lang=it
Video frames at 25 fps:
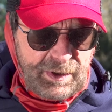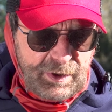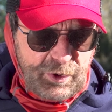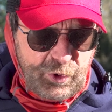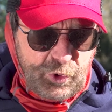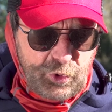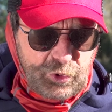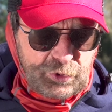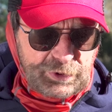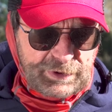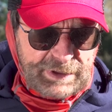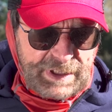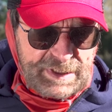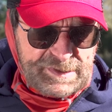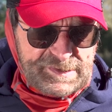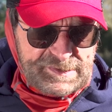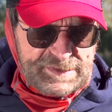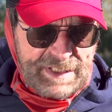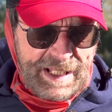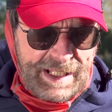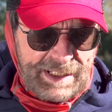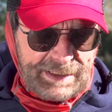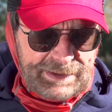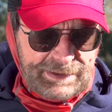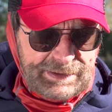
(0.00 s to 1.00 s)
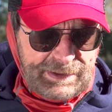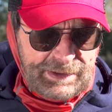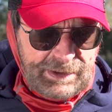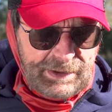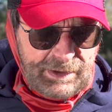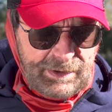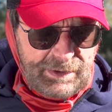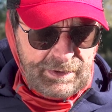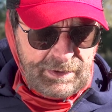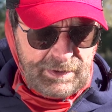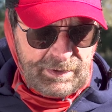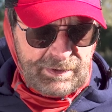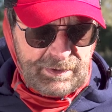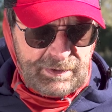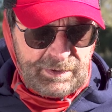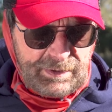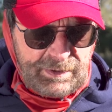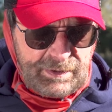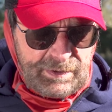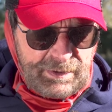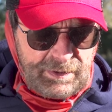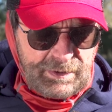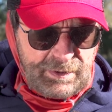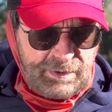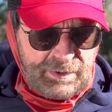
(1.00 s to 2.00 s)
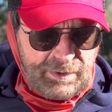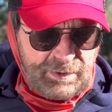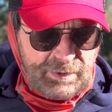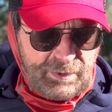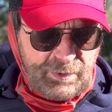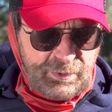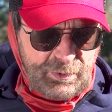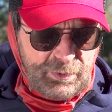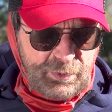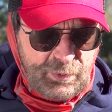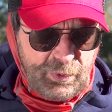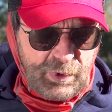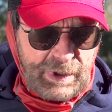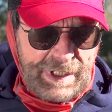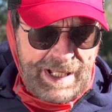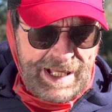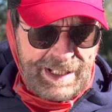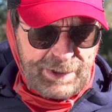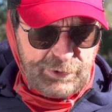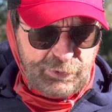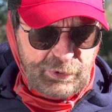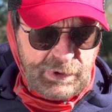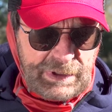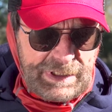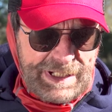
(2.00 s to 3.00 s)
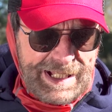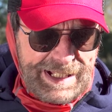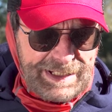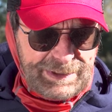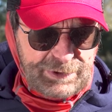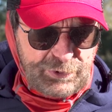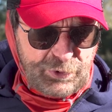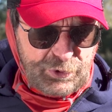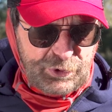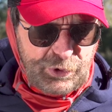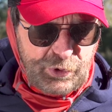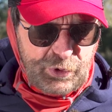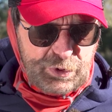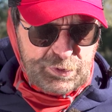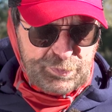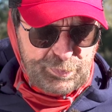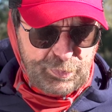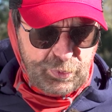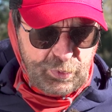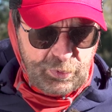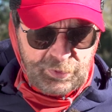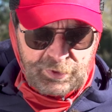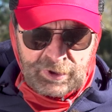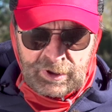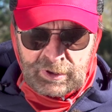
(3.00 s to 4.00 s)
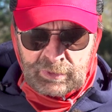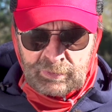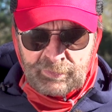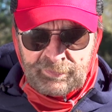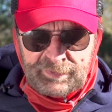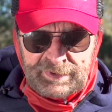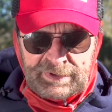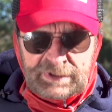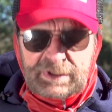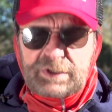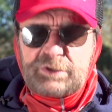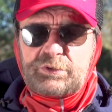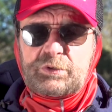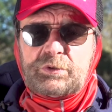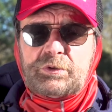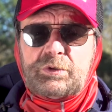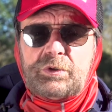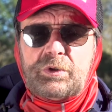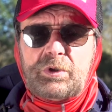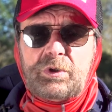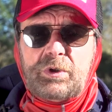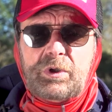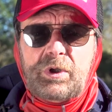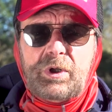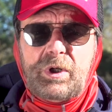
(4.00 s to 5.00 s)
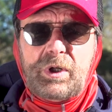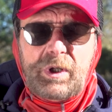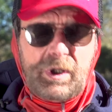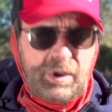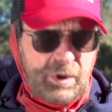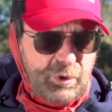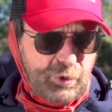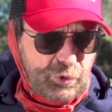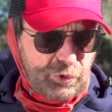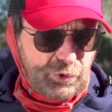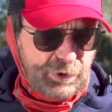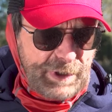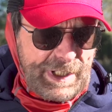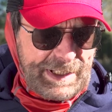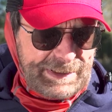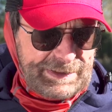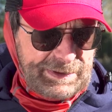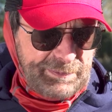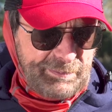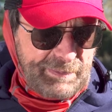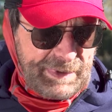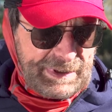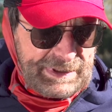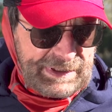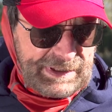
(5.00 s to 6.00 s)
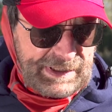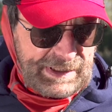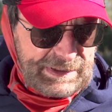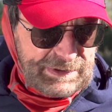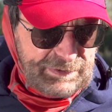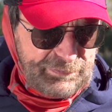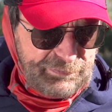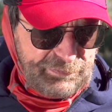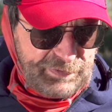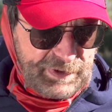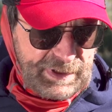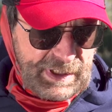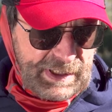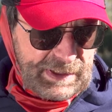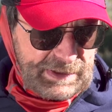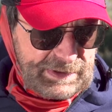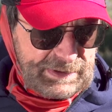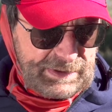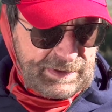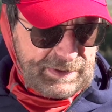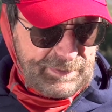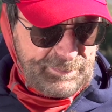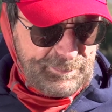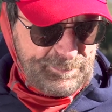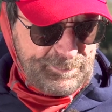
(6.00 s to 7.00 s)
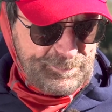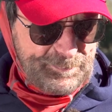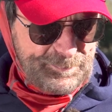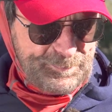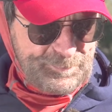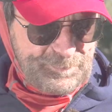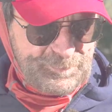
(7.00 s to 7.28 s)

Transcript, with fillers: contrastanti, un lato e l'altro dello sponde come vedete sono colorati in maniera differente.